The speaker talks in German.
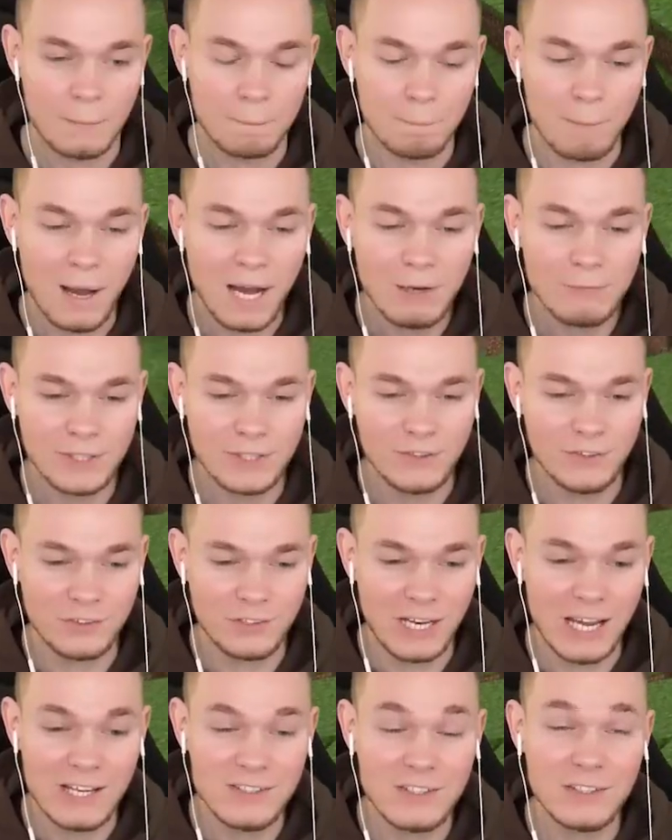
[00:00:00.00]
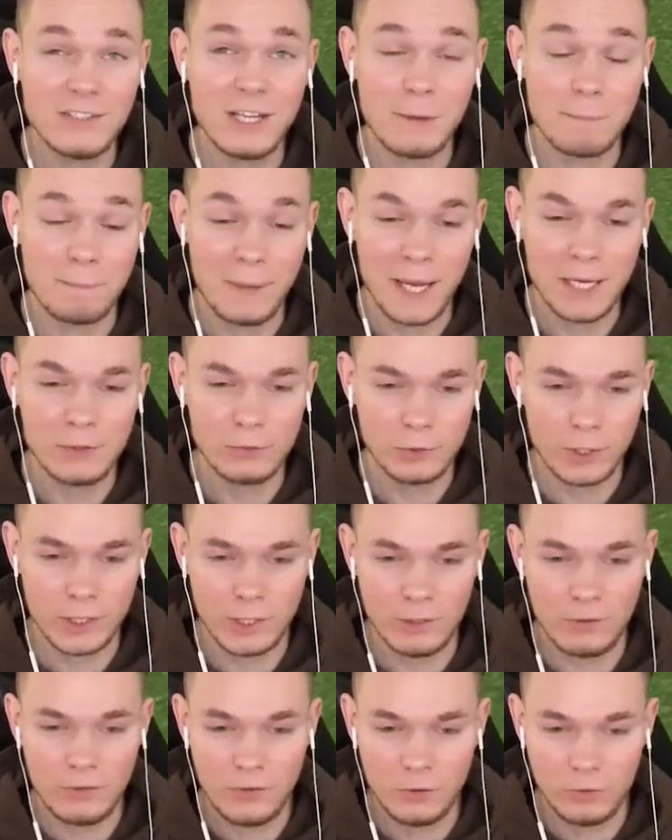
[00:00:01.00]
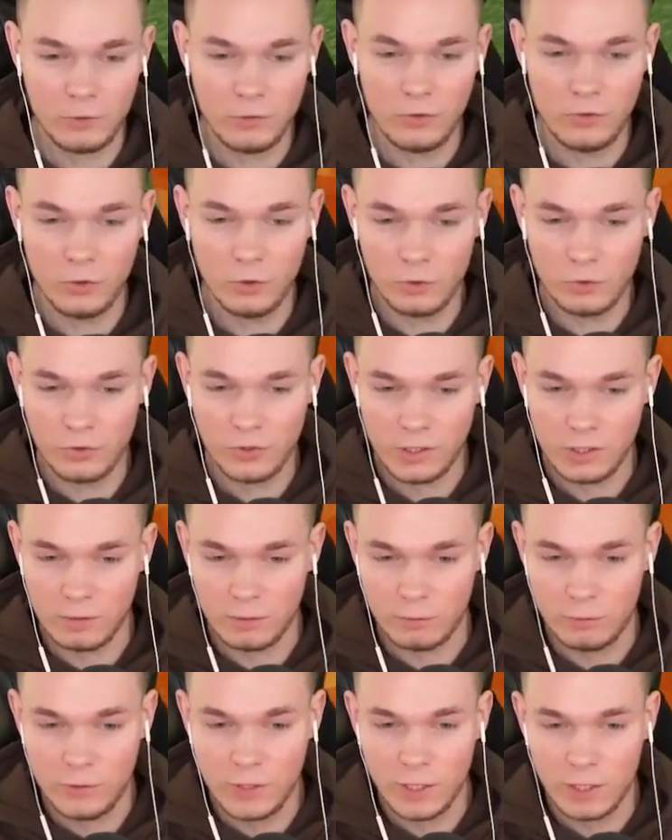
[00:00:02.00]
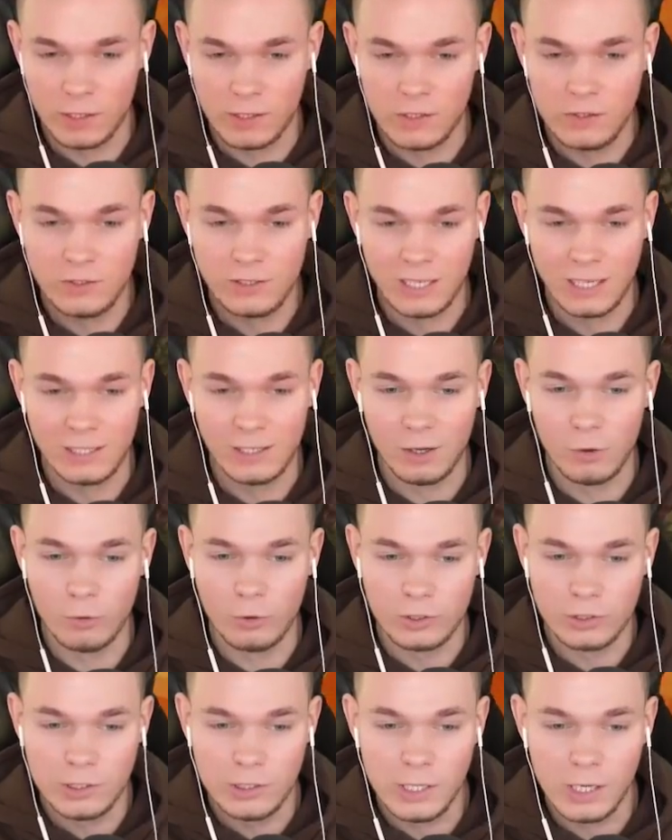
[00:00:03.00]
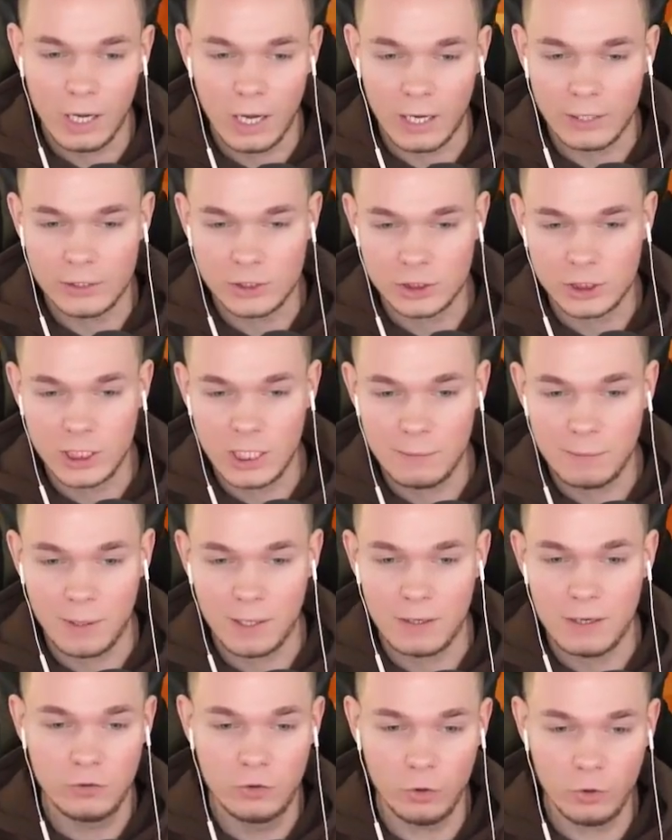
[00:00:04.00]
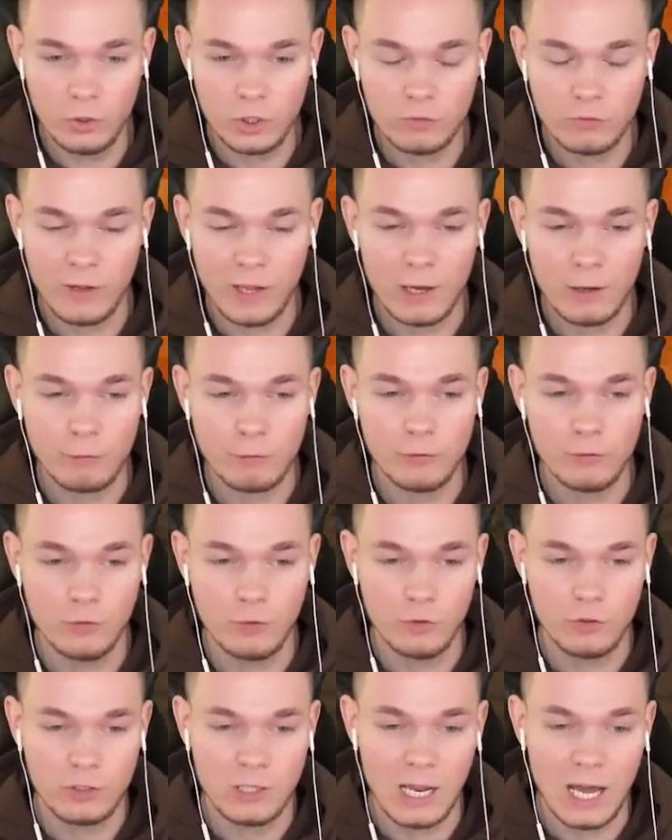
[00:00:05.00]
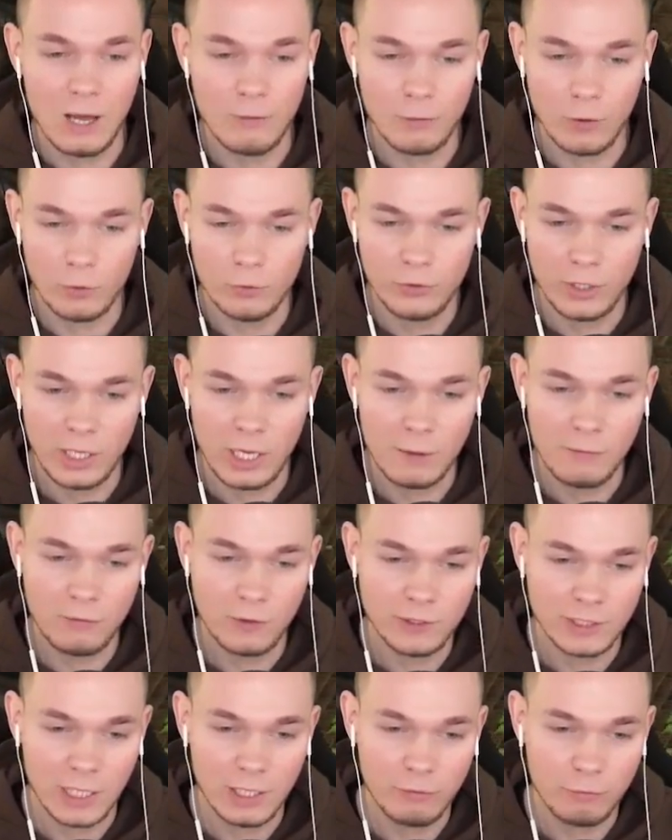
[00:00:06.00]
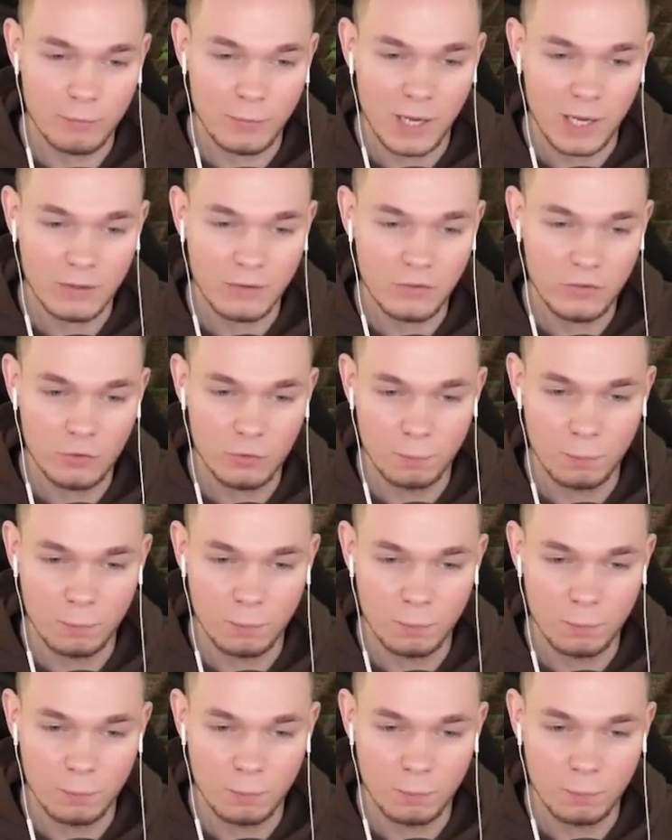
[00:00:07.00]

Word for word: Machen wir jetzt das gleiche in der Bedrock-Edition, so sehen wir, ich kann auch hier einen Schneeball durchwerfen durch Lava und er fängt einfach mal an zu